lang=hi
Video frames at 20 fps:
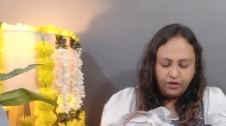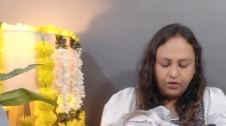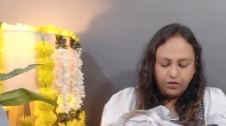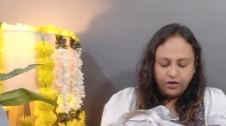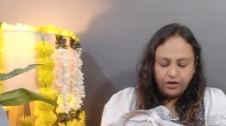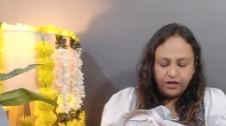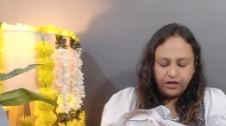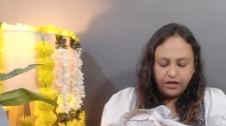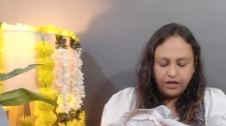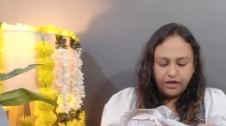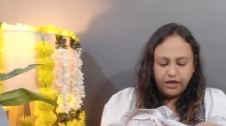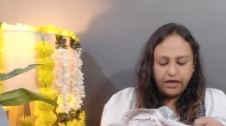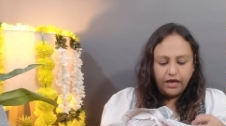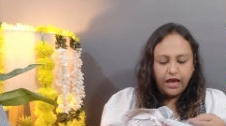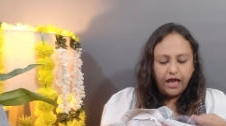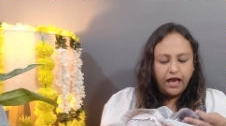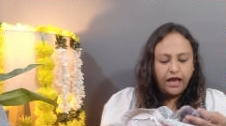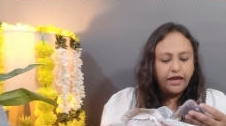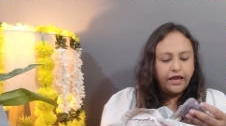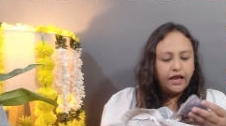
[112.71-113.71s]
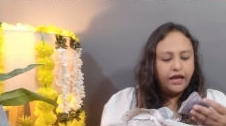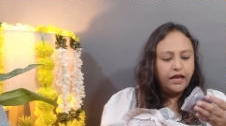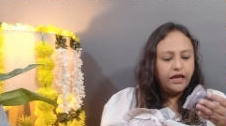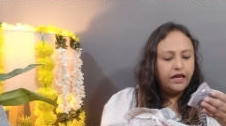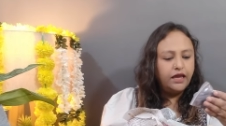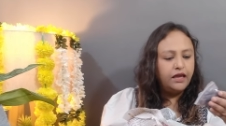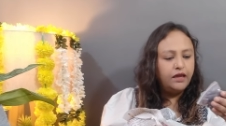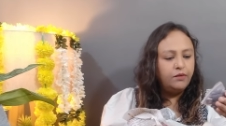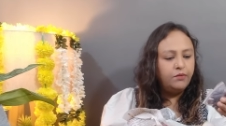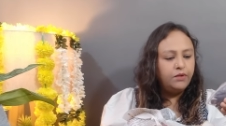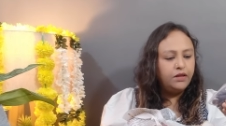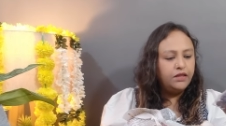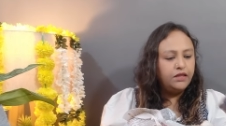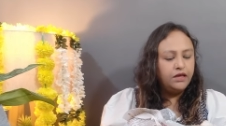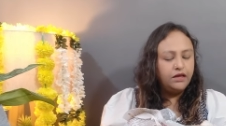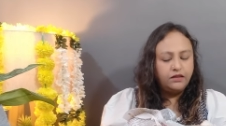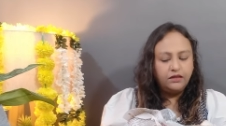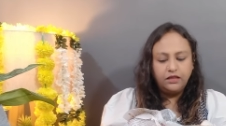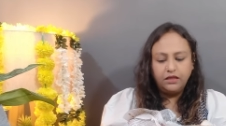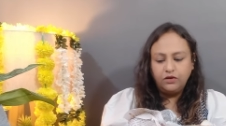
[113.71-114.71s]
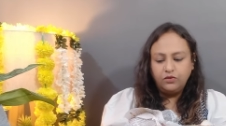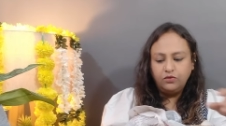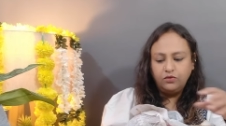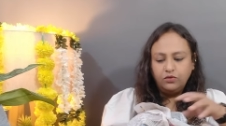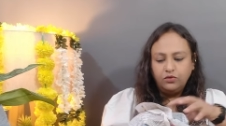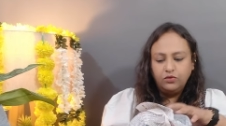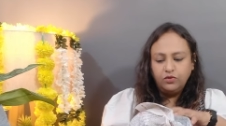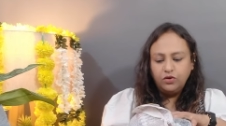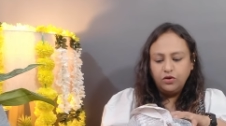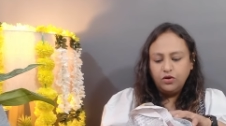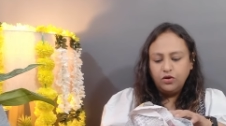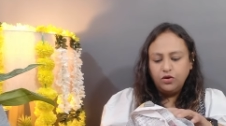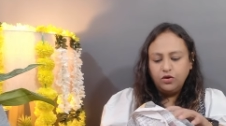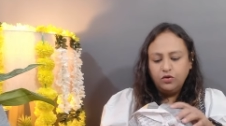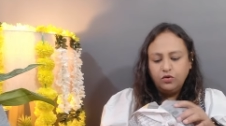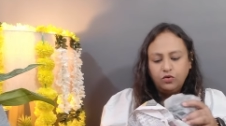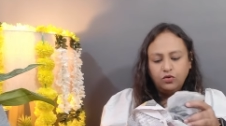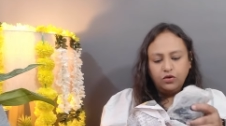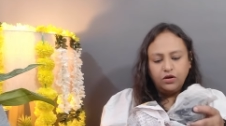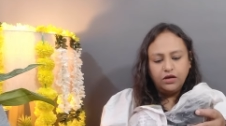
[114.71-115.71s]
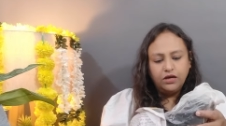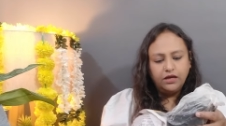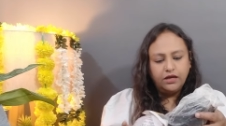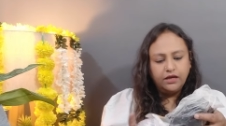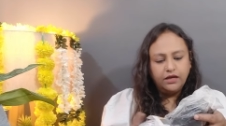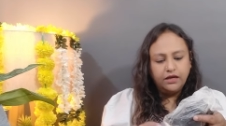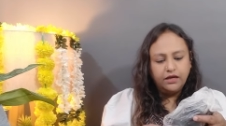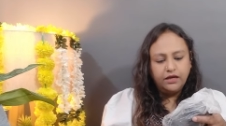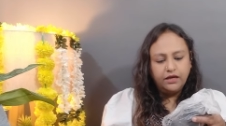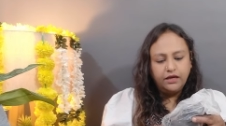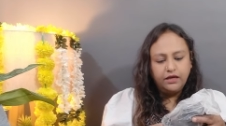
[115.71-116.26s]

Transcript: और ये क्या आया है मैं देखती हूँ खोल करके